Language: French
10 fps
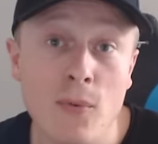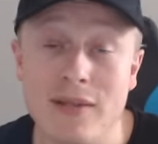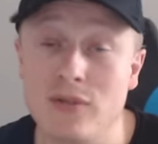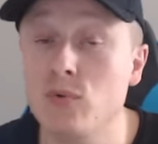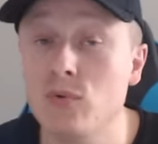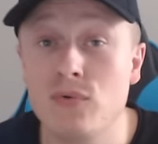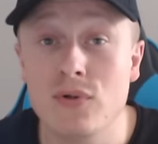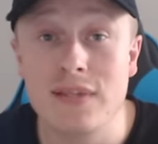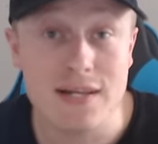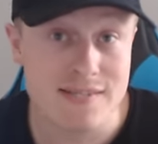bah, du
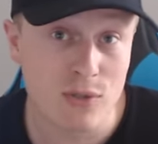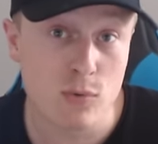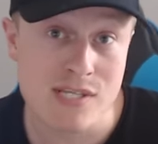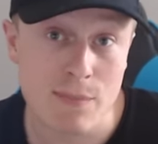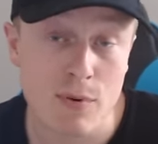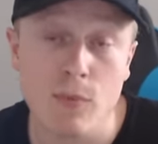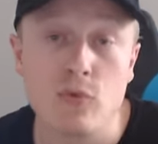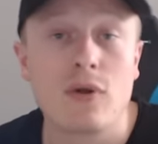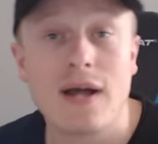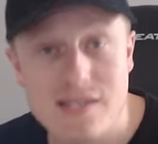nouveau DLC tout simplement,
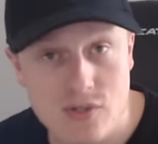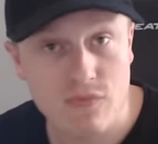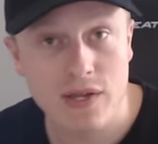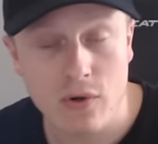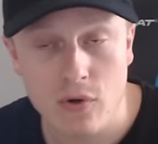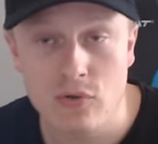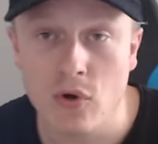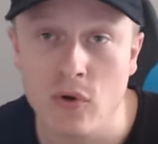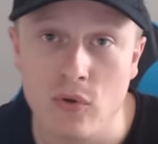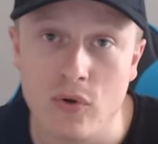donc Rise of Iron
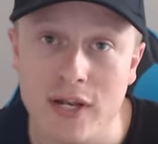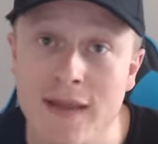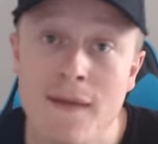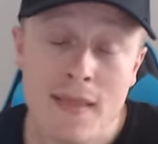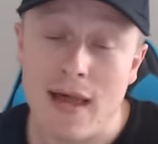en anglais.